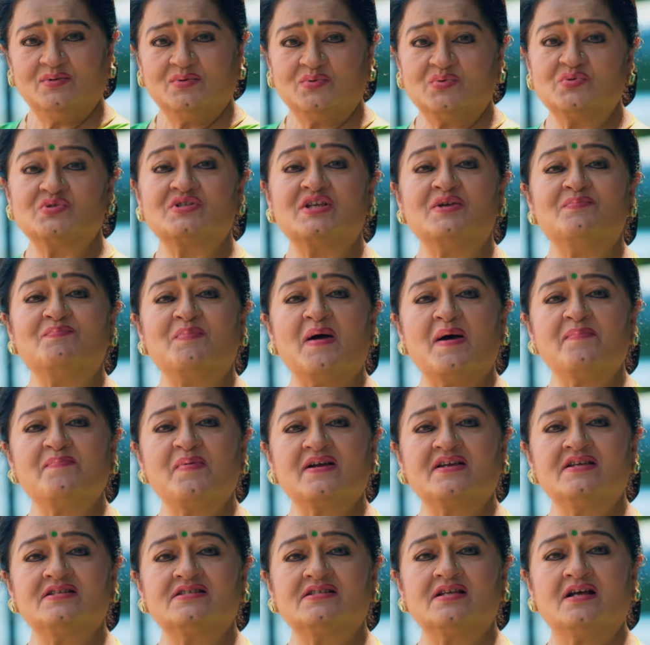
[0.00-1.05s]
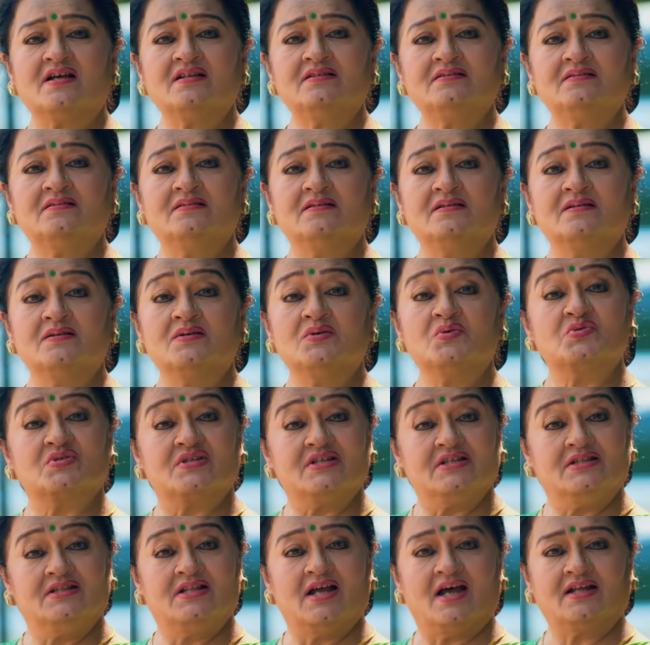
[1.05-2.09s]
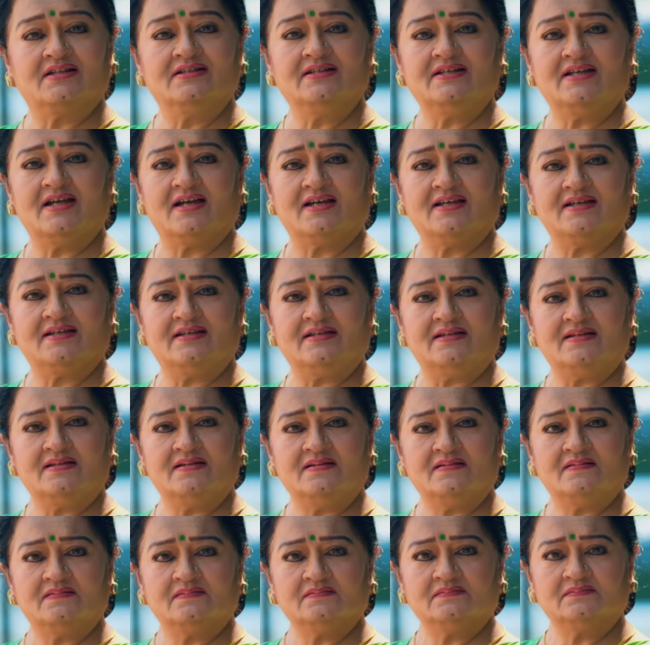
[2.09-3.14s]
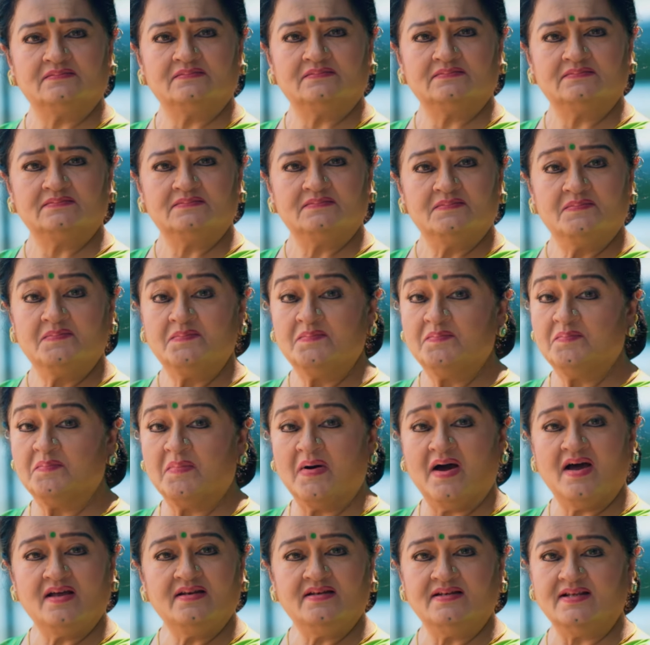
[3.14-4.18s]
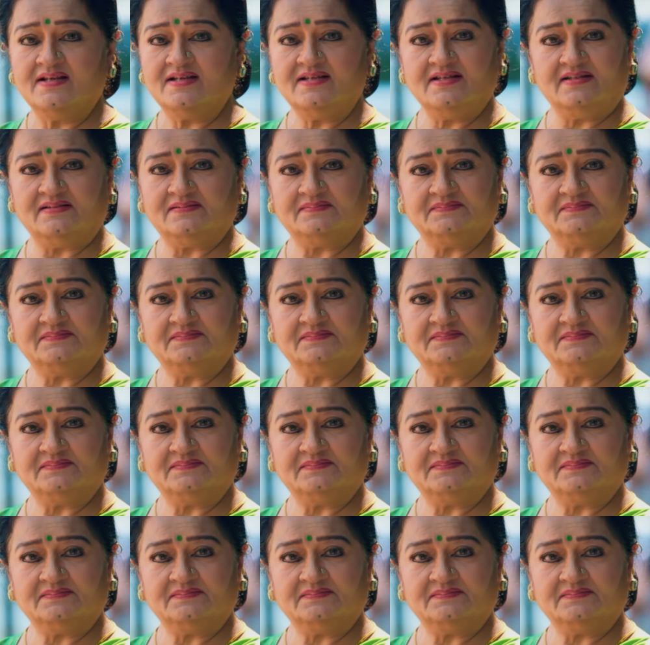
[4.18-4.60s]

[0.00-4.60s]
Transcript: उसके पापा के साथ उसकी दादी आएगी माँ नहीं